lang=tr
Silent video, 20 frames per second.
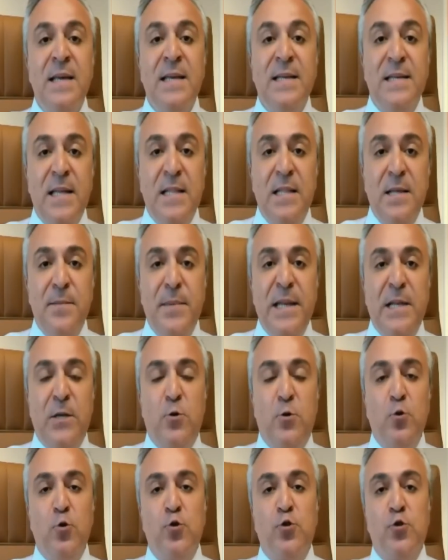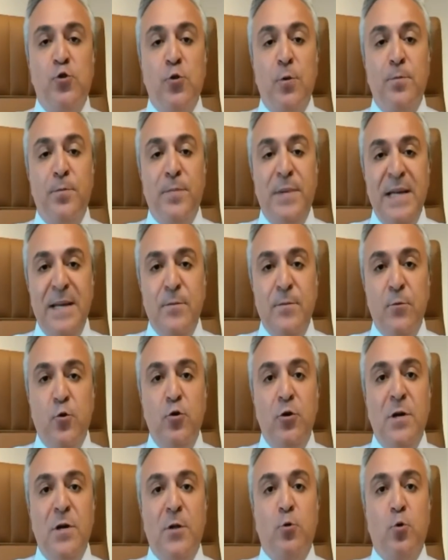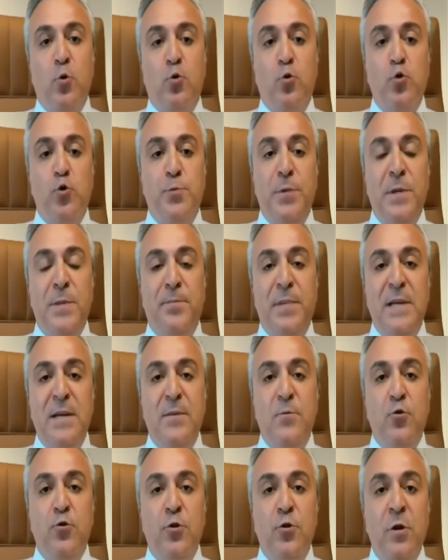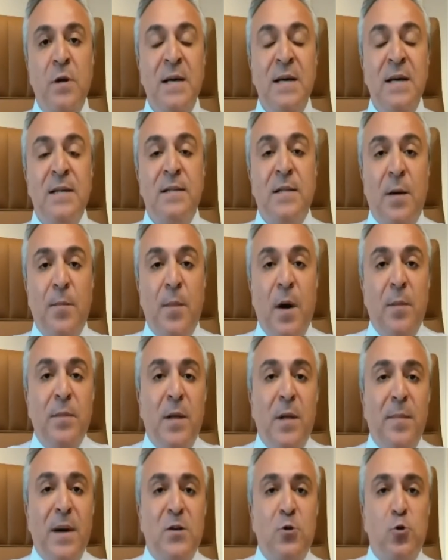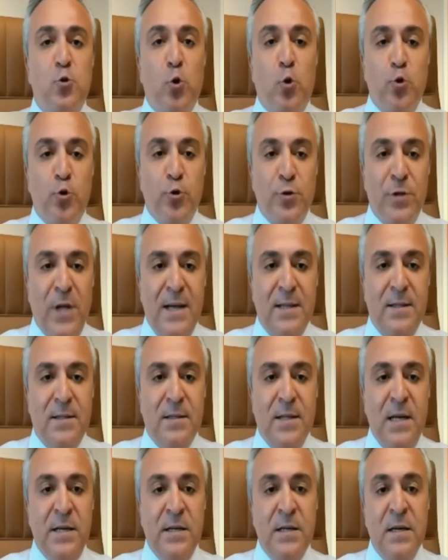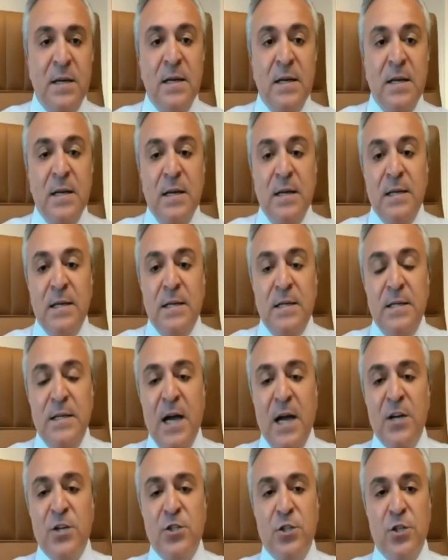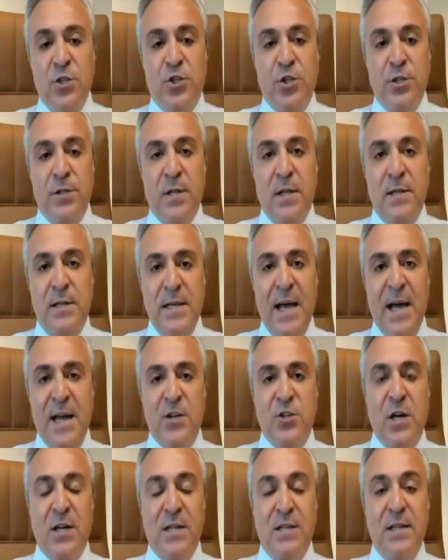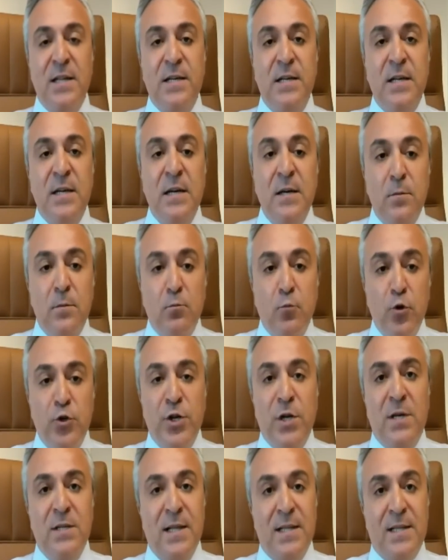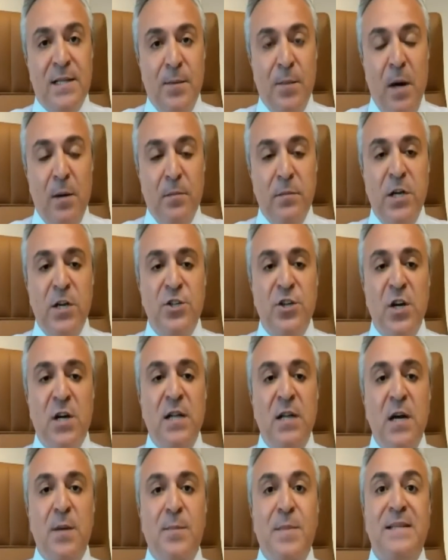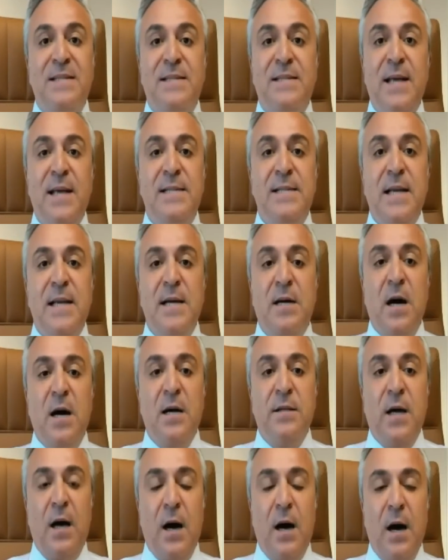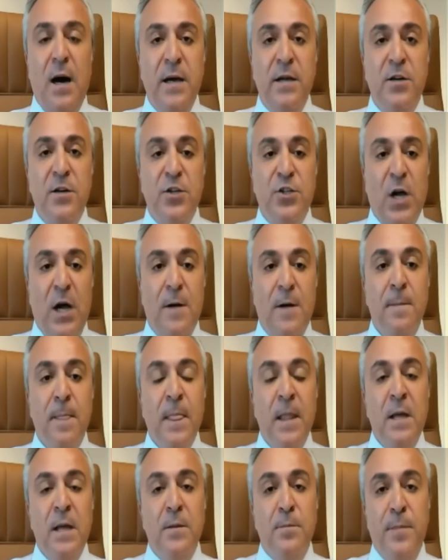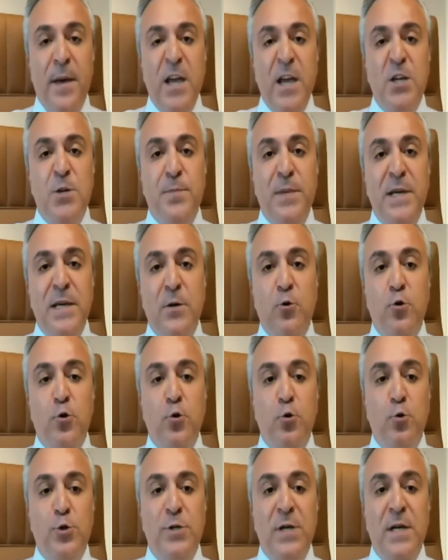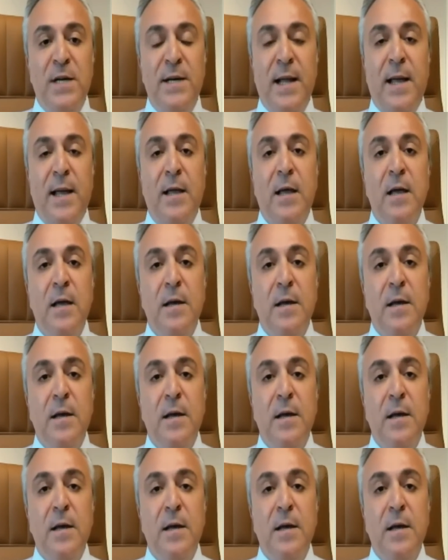7200 prim günüyle 9000 prim günü tamamlamak zorundaydılar yaş dışında diğer şartları bu şekilde tamamlayacaklar ama SSK'da ayrıca 5000 günün üzerine